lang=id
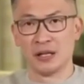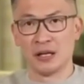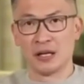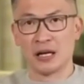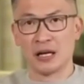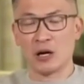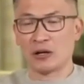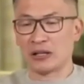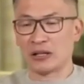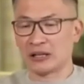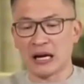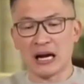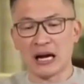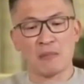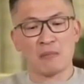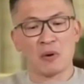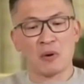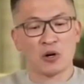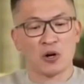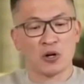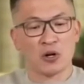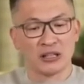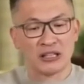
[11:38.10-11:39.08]
Kalau kita nggak
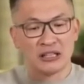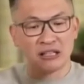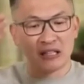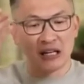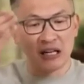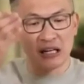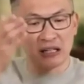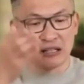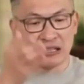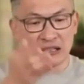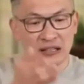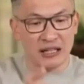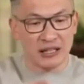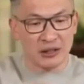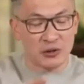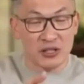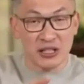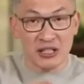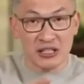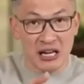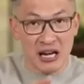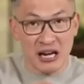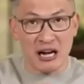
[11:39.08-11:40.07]
mau roti di tangan kita, itu
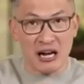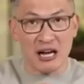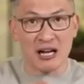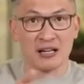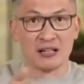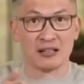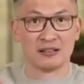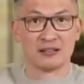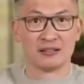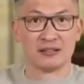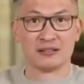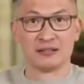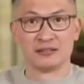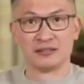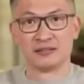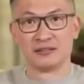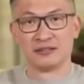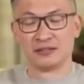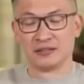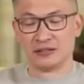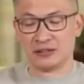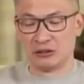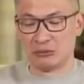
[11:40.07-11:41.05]
sengsara
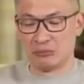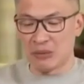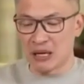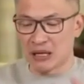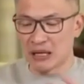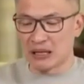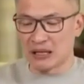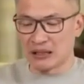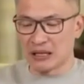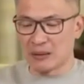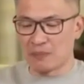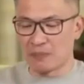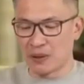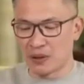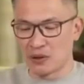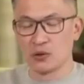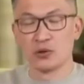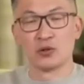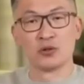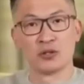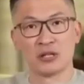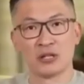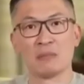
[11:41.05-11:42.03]
maka kita
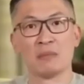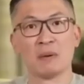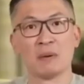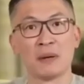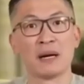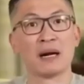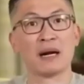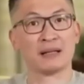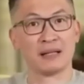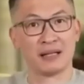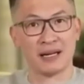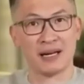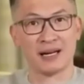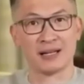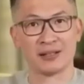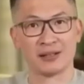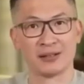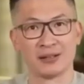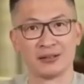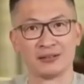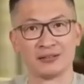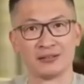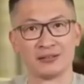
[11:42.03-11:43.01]
perlu juga memperhatikan
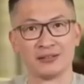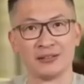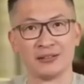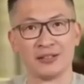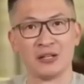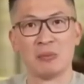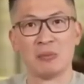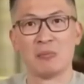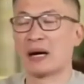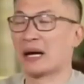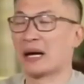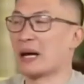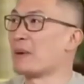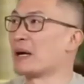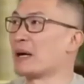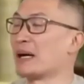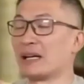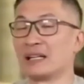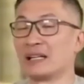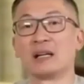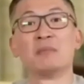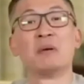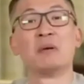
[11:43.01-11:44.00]

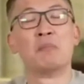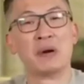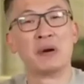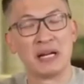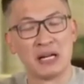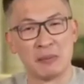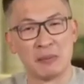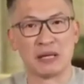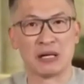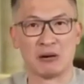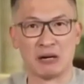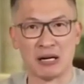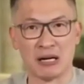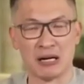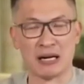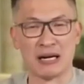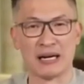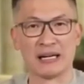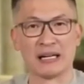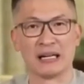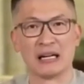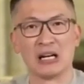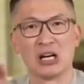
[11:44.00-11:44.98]
bagaimana kita memberi kepada orang
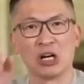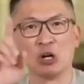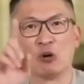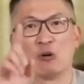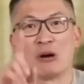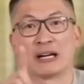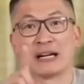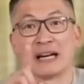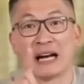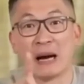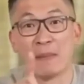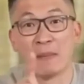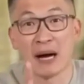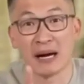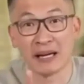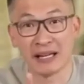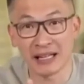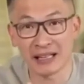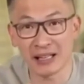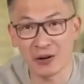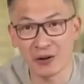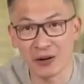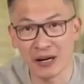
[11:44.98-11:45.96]
lain. Keluarga yang nggak
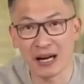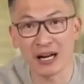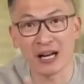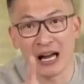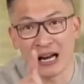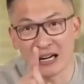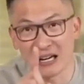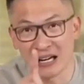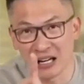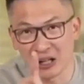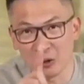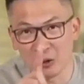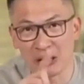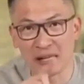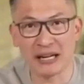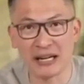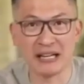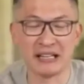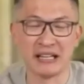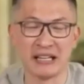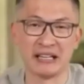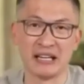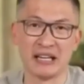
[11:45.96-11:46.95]
bahagia tahu nggak adalah keluarga
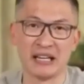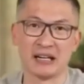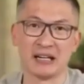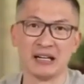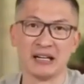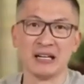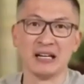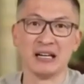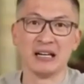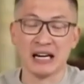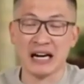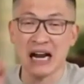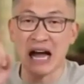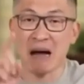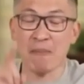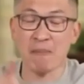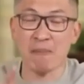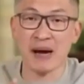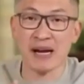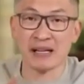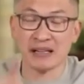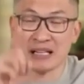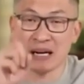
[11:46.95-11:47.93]
yang kikir. Dan
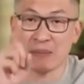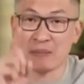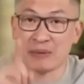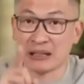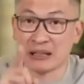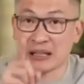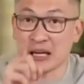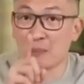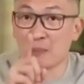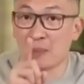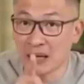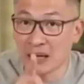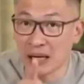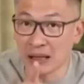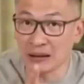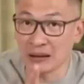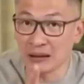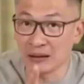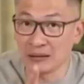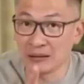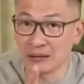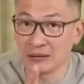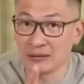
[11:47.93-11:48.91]
apa yang tidak mendatangkan berkat?
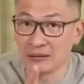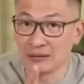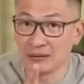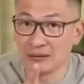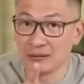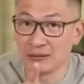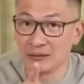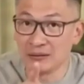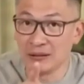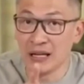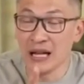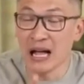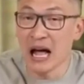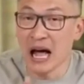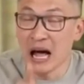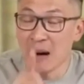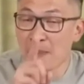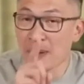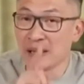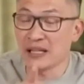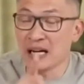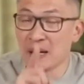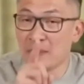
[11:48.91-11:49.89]

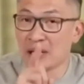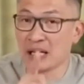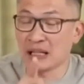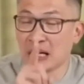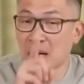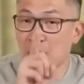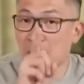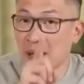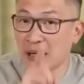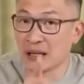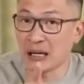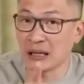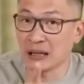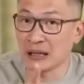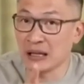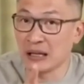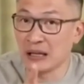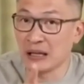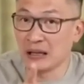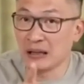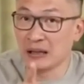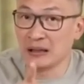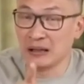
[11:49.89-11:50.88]
Apa yang tidak mendatangkan berkat
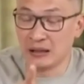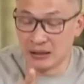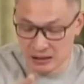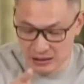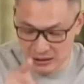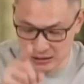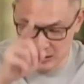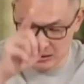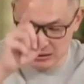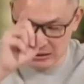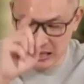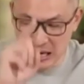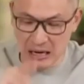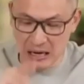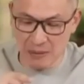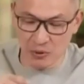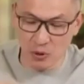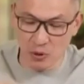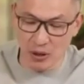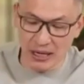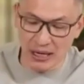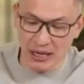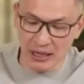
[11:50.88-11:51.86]

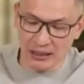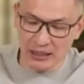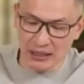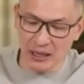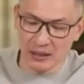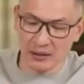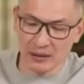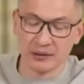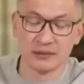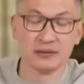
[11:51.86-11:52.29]
dalam keluarga kita?